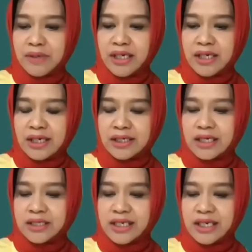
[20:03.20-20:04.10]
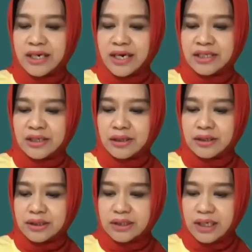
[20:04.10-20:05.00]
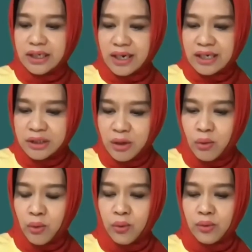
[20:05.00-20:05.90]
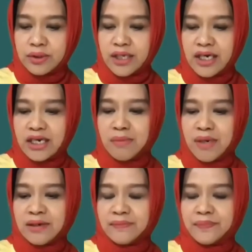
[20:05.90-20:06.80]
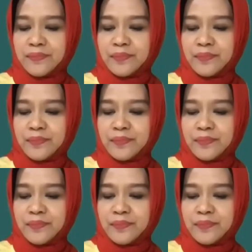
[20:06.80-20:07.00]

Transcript: meningkatkan CN, CN ratio tanaman.